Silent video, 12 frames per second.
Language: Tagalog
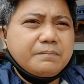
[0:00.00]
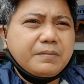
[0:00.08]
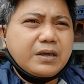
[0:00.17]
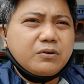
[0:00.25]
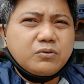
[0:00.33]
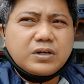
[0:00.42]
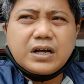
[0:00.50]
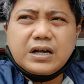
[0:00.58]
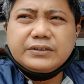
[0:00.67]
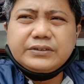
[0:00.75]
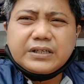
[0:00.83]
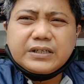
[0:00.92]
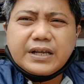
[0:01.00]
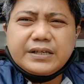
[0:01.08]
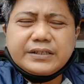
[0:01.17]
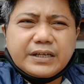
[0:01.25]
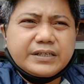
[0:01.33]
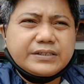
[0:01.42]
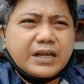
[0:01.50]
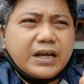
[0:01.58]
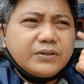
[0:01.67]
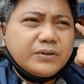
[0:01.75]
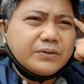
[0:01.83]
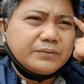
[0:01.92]
meron kang decline ka na
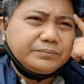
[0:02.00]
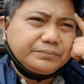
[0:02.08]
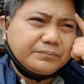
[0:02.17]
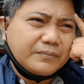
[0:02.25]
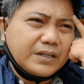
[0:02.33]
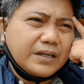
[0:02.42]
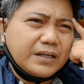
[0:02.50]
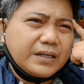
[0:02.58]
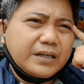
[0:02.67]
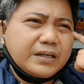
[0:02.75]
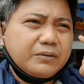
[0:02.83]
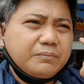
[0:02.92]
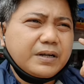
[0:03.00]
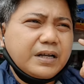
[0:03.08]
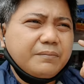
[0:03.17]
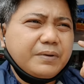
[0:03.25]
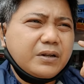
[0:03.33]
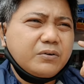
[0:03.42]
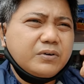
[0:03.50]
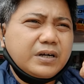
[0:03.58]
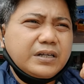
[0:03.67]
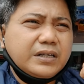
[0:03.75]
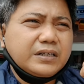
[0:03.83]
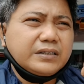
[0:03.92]
sa ano, na kumbaga meron
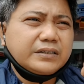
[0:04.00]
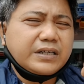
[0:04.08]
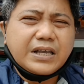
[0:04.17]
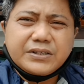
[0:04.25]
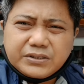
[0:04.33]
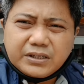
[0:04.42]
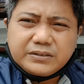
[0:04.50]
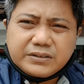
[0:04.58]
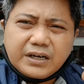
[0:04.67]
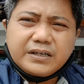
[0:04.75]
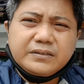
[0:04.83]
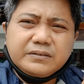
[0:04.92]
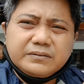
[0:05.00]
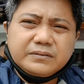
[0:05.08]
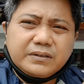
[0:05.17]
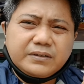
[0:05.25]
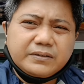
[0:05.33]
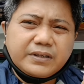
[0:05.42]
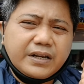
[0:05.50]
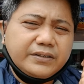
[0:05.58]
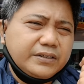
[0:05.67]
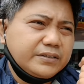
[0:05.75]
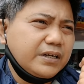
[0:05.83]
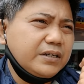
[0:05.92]
ka ng canceled card or
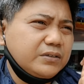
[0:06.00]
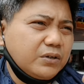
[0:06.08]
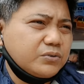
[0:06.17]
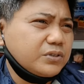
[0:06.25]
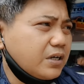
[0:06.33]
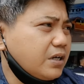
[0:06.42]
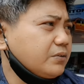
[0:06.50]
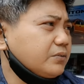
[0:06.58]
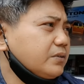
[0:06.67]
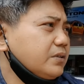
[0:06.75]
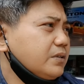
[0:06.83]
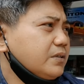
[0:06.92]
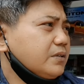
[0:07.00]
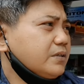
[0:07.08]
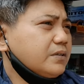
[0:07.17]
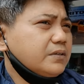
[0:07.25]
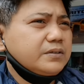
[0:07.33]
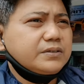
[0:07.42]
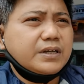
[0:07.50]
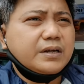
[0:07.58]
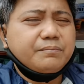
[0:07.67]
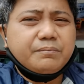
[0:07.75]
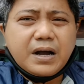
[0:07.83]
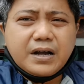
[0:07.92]
credit card, close account
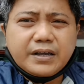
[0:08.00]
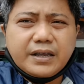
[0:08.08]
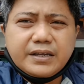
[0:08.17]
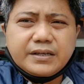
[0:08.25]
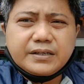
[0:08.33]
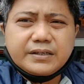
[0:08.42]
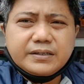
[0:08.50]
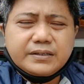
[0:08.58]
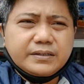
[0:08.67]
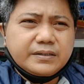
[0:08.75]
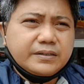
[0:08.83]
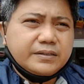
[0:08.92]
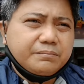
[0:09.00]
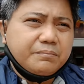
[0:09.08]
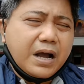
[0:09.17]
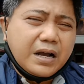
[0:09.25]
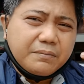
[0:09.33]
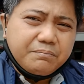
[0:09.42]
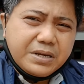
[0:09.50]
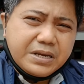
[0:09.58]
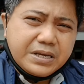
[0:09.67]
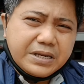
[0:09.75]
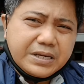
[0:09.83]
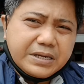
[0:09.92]
sa bank A, bank
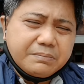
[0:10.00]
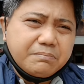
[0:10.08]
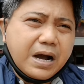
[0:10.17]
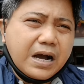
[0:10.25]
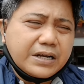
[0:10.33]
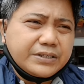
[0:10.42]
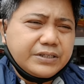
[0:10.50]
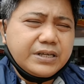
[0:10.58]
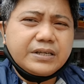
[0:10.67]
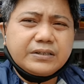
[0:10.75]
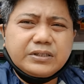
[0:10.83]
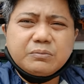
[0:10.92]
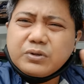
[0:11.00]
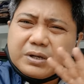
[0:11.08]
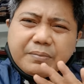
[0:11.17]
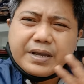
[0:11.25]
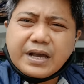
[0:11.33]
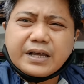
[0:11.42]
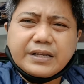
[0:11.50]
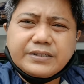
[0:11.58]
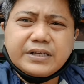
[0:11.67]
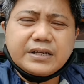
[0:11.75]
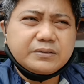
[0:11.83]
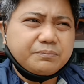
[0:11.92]
B, bank C. Hindi mo nabayaran
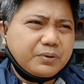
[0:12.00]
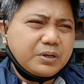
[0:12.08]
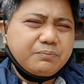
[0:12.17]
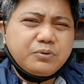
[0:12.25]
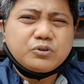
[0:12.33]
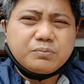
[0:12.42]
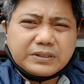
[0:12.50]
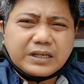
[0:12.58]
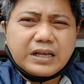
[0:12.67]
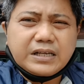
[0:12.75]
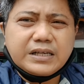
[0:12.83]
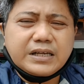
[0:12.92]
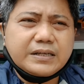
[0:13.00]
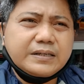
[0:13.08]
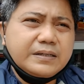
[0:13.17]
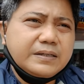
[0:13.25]
yan. Previous, matagal na.